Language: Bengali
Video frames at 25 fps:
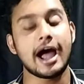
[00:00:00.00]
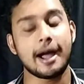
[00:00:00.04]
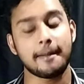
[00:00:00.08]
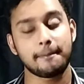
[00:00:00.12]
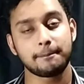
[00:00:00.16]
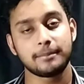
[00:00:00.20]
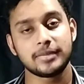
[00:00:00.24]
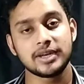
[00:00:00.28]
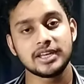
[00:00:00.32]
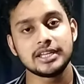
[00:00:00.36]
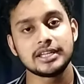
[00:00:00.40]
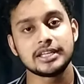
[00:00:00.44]

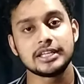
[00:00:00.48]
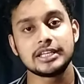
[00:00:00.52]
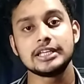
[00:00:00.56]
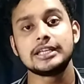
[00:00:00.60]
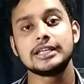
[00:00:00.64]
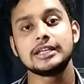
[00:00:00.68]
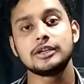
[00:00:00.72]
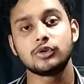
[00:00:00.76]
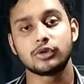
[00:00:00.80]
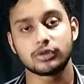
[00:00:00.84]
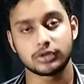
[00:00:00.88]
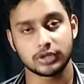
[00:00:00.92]
আপনি কি
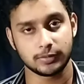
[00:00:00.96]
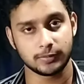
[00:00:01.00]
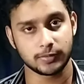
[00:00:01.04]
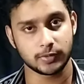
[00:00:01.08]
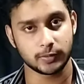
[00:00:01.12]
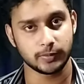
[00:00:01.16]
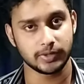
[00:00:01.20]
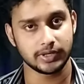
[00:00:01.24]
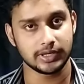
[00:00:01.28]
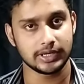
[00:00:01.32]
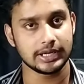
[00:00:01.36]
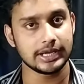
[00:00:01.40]
কি করতে
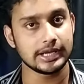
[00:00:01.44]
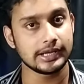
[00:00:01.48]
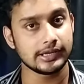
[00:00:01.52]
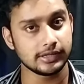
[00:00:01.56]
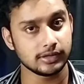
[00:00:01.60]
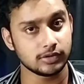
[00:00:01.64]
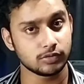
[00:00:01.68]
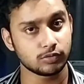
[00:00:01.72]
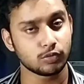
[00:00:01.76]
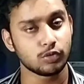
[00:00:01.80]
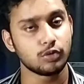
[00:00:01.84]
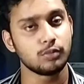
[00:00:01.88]
পারবেন
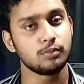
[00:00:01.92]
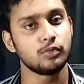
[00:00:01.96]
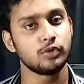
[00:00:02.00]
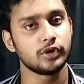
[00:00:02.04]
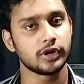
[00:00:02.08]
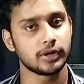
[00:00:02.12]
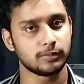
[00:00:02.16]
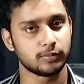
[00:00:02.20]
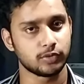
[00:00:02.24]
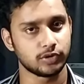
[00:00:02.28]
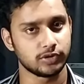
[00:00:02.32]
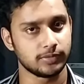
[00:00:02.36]
এই ক্রোম
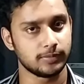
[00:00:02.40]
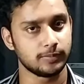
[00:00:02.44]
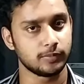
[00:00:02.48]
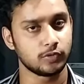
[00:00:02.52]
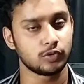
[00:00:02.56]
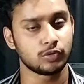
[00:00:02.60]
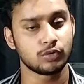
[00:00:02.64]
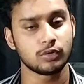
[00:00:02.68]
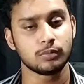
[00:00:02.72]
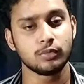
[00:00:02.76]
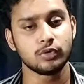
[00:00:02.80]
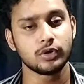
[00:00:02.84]
বুকের
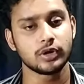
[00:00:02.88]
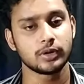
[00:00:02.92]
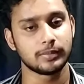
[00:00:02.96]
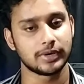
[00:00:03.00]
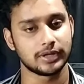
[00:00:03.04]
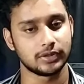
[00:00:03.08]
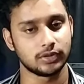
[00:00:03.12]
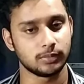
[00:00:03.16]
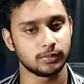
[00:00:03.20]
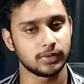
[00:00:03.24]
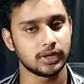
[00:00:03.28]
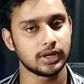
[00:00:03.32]
ক্রোম বুকের
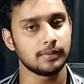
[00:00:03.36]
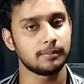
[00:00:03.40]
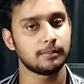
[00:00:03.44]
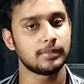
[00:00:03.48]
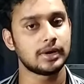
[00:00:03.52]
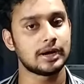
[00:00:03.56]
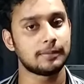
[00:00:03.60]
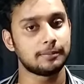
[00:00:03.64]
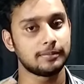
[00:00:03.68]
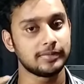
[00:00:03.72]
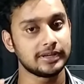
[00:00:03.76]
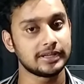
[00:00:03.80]
মাধ্যমে
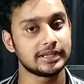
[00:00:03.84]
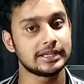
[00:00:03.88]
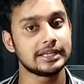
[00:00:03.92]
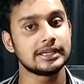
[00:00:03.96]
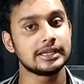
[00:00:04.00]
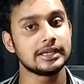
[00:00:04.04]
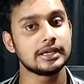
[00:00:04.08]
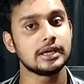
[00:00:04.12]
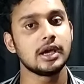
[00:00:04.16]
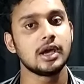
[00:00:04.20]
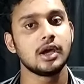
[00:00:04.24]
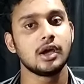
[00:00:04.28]
বা আপনি কি
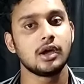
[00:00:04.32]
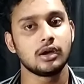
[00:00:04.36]
কি